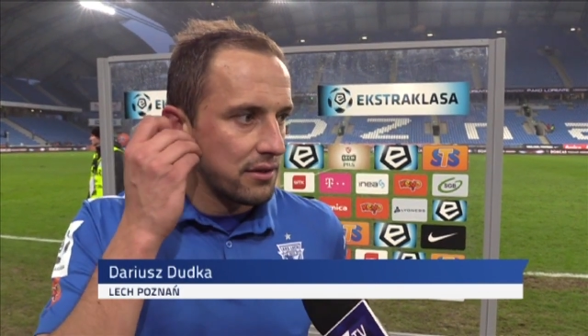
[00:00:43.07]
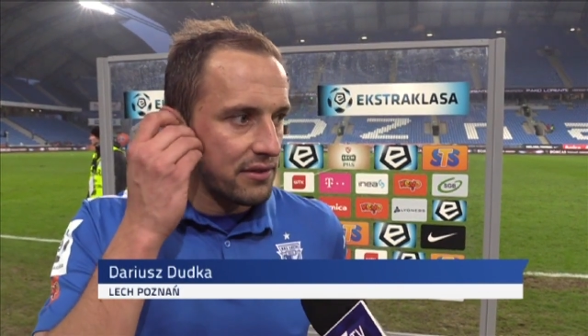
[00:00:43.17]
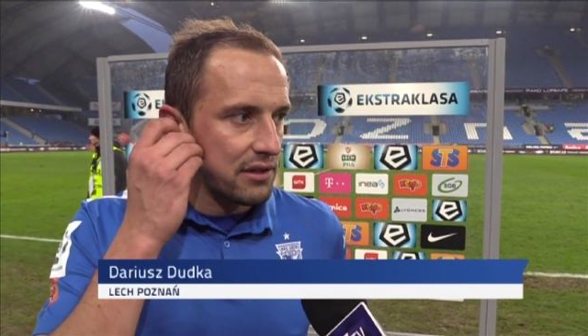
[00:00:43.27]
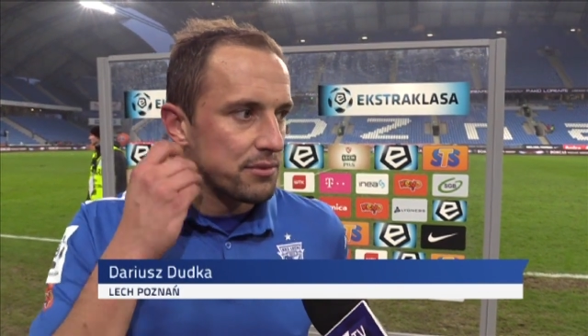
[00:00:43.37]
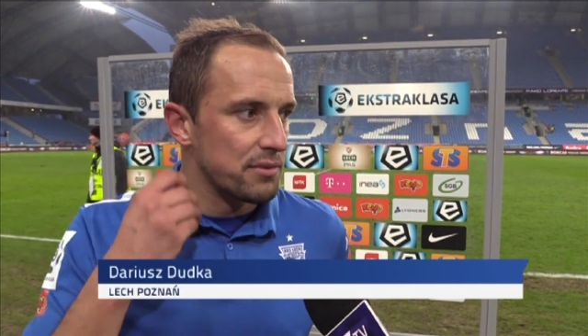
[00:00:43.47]

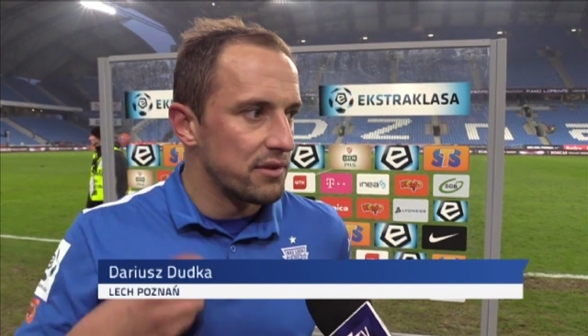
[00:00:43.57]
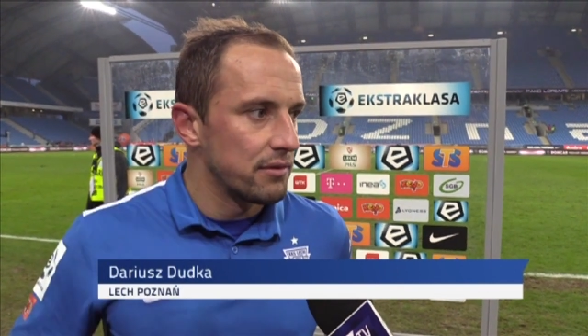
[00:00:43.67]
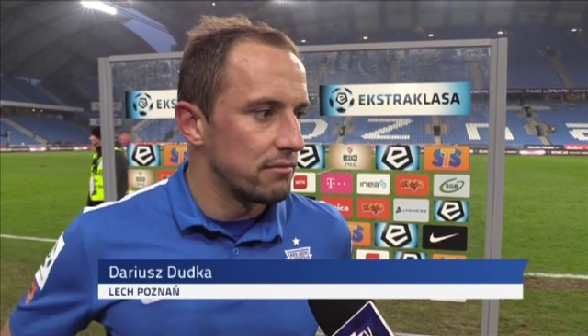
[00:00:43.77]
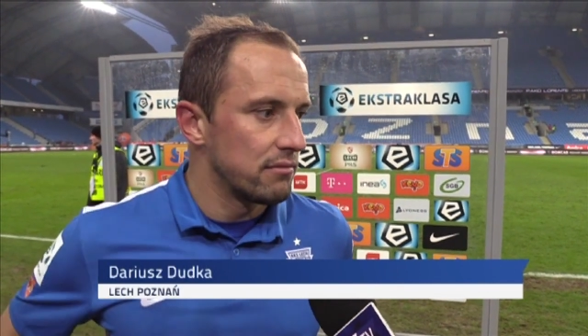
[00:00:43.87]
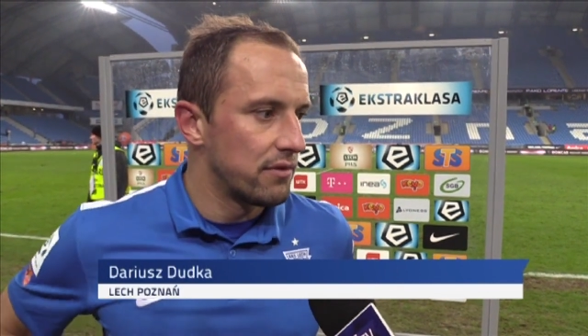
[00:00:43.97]
dostaliśmy
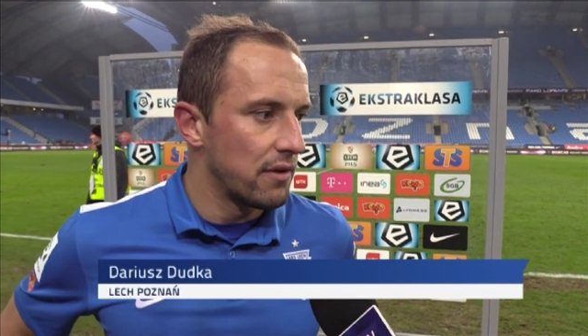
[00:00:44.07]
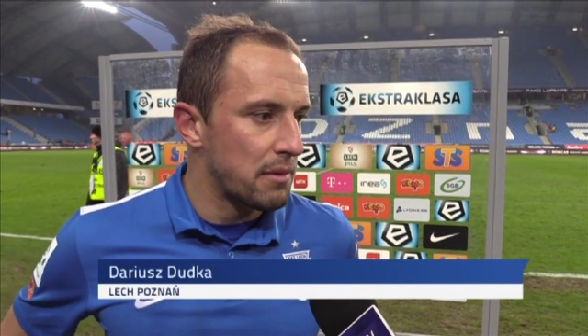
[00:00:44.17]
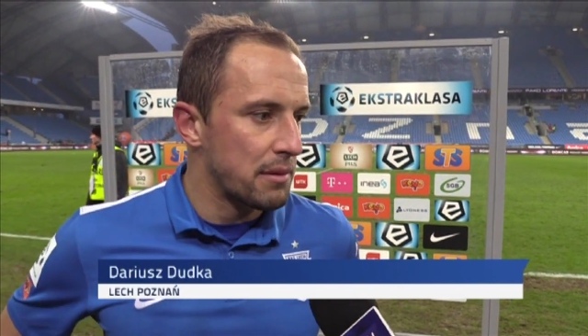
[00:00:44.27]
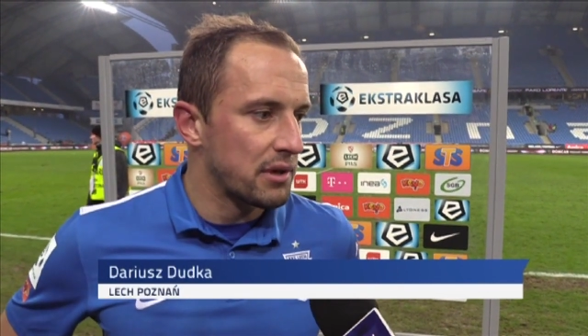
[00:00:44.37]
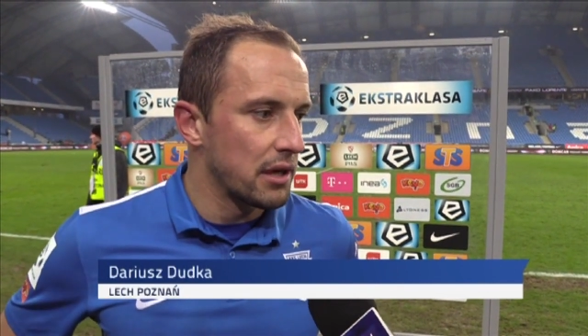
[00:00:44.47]
dwie
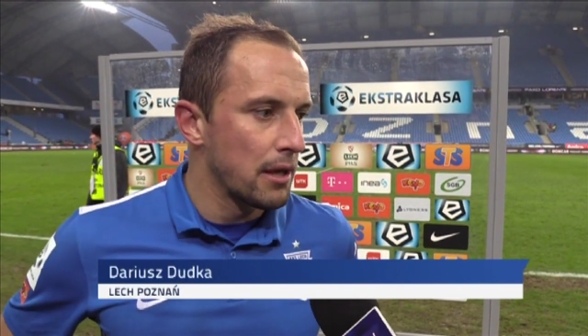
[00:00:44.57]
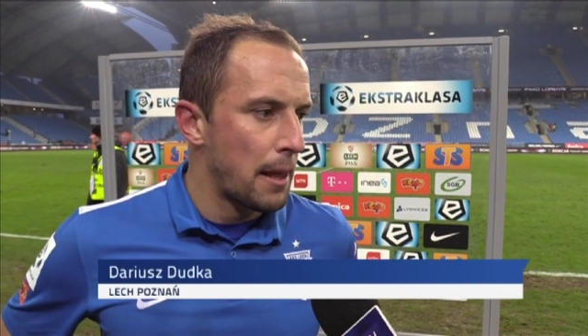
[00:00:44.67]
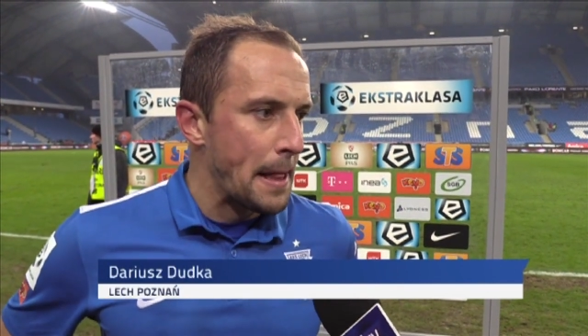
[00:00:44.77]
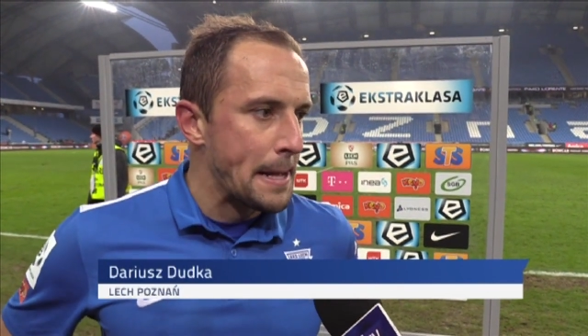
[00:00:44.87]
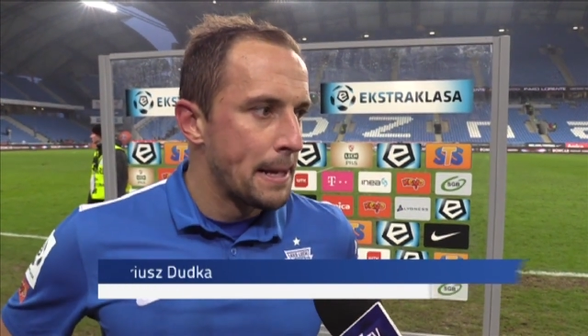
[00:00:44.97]
bramki.
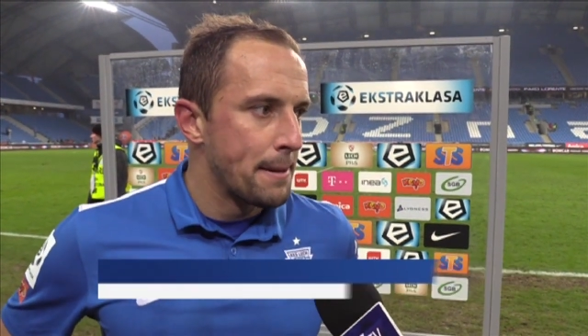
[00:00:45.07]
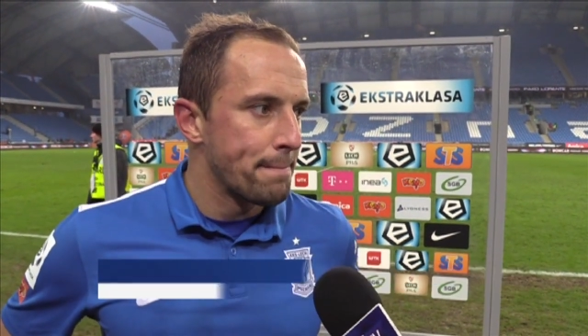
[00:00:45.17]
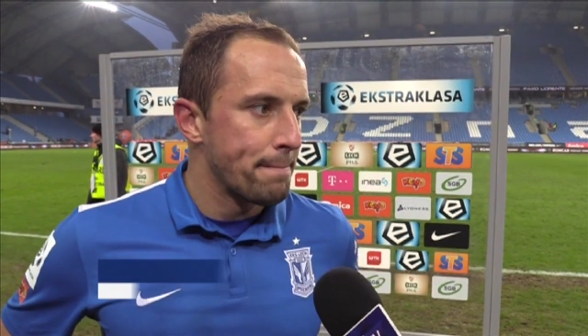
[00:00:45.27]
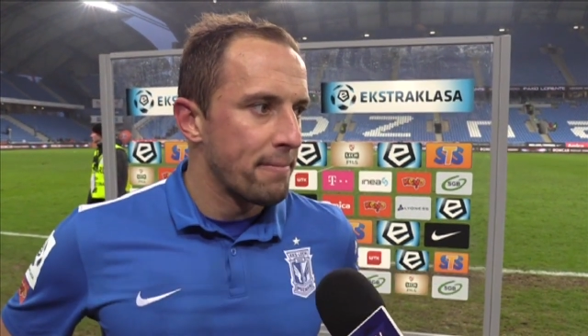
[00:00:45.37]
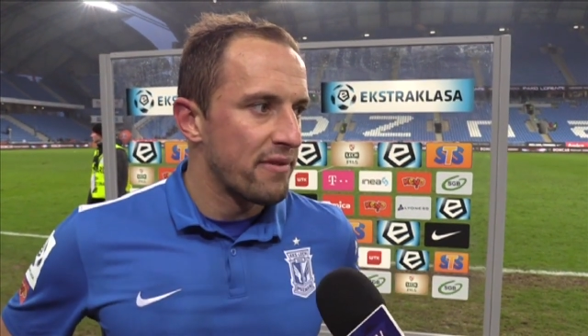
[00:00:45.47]

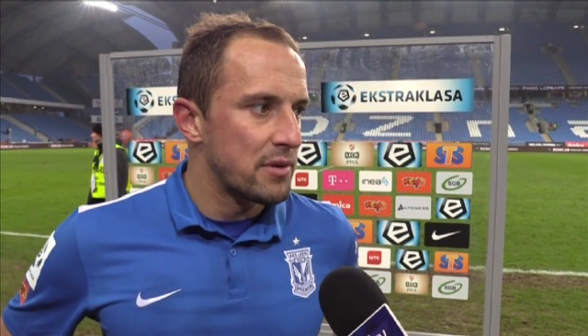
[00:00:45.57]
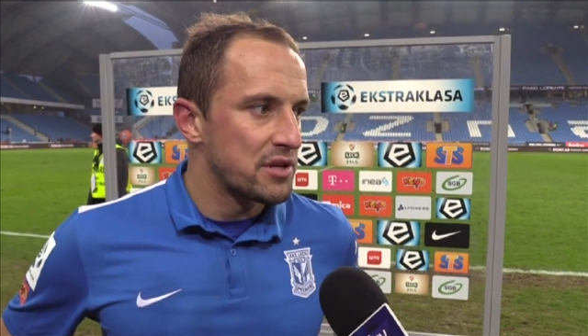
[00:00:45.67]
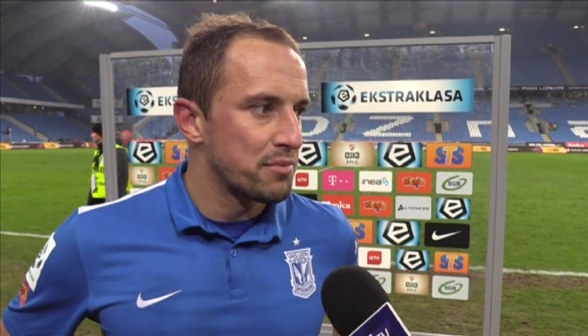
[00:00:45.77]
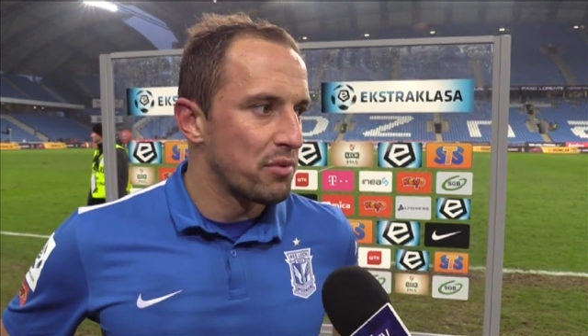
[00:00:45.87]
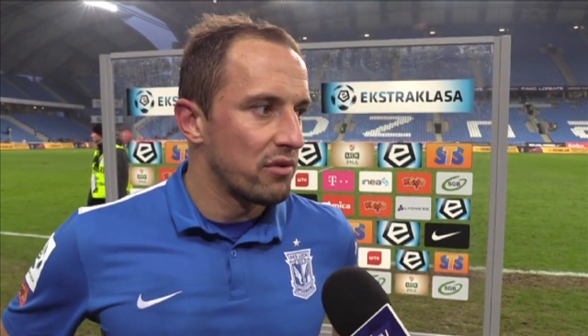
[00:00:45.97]
Mm, w
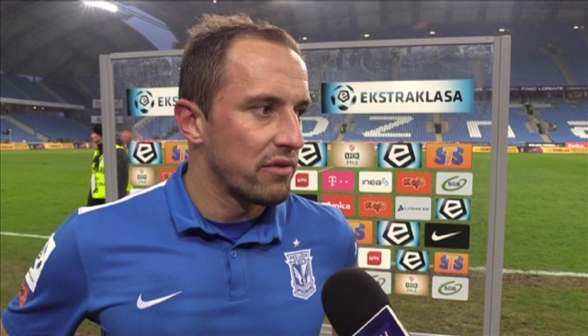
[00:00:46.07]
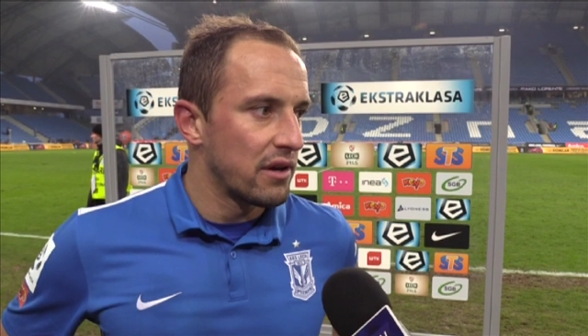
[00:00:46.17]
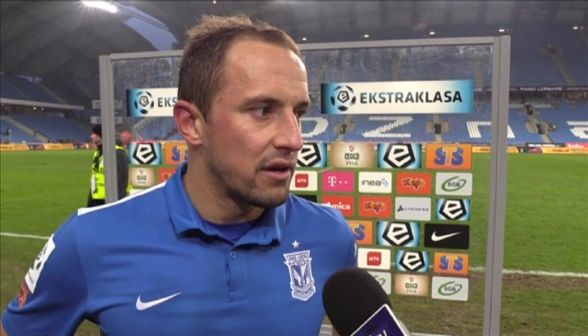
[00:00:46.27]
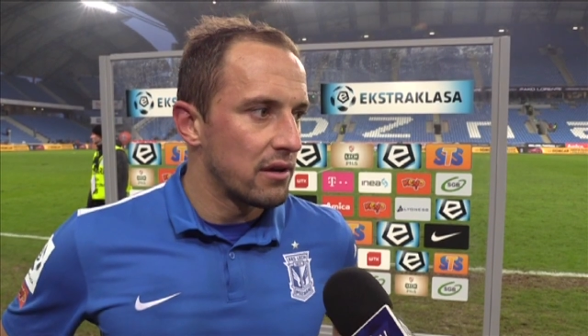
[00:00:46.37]
pierwszej połowie